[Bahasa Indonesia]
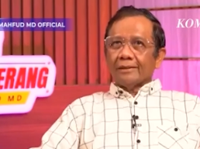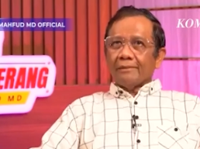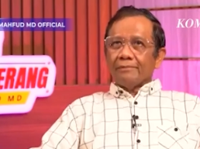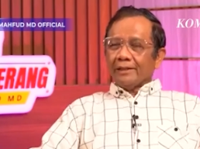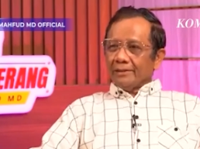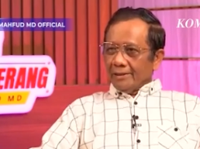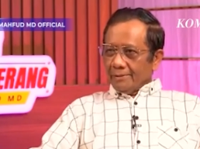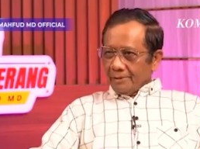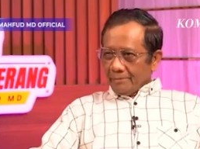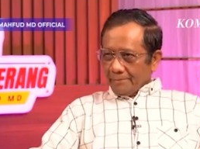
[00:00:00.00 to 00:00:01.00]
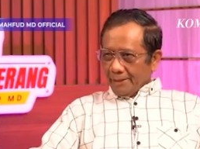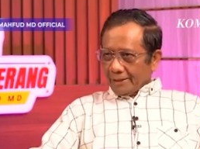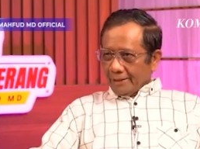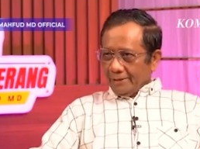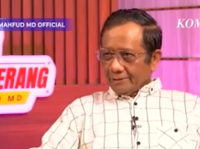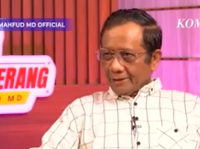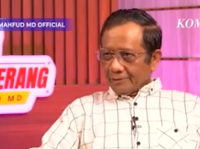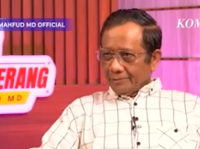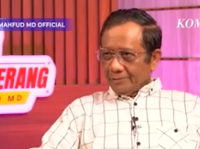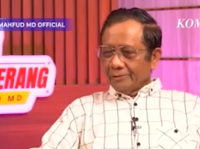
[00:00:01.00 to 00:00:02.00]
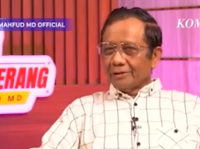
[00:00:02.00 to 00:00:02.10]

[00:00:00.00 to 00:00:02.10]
KPK tidak boleh membiarkan ini satu.